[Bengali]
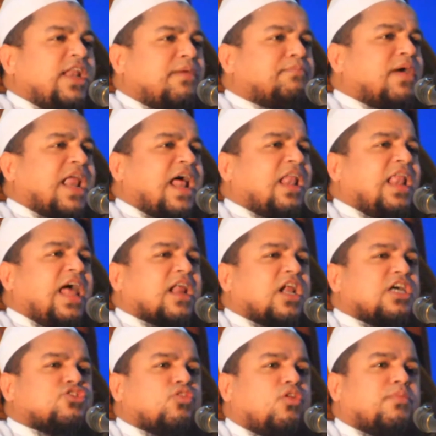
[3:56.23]
দুই নম্বর
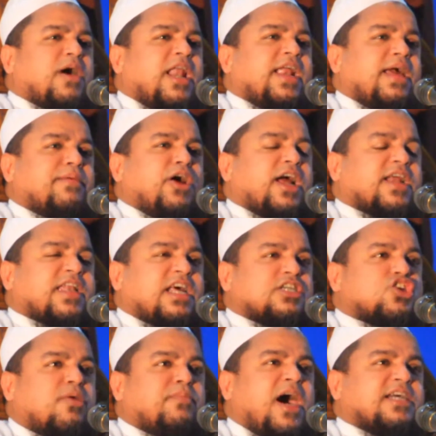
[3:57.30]
আল্লাহর রসুল বলেন এমন
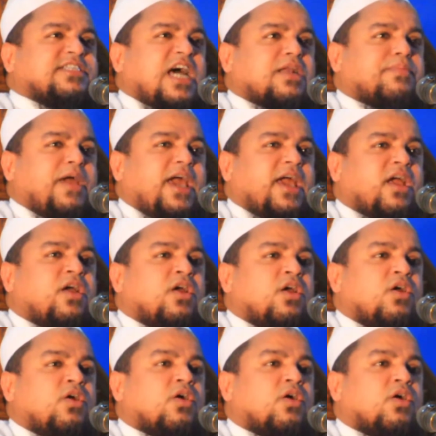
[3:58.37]
একটা সমাজ আসবে